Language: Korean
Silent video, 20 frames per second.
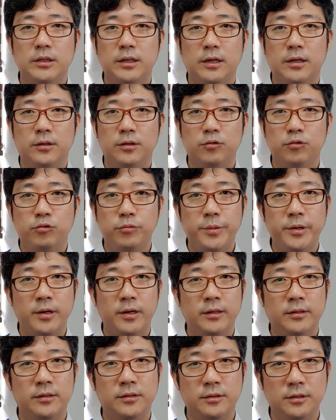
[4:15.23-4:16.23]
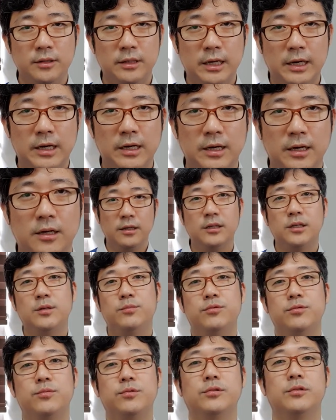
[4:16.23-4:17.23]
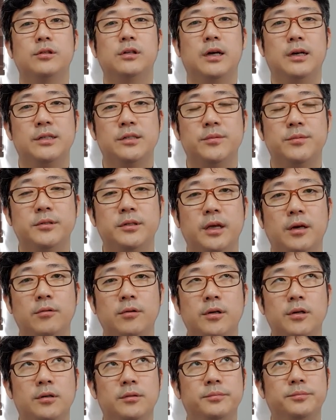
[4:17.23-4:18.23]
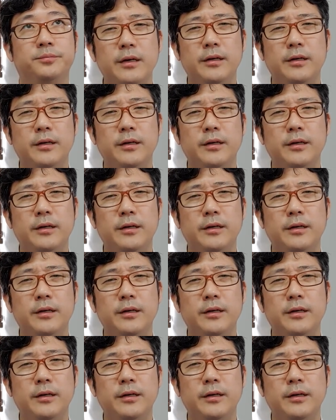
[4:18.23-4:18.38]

따라서 구별해서 쓴다 이 부분을 아시면 되고요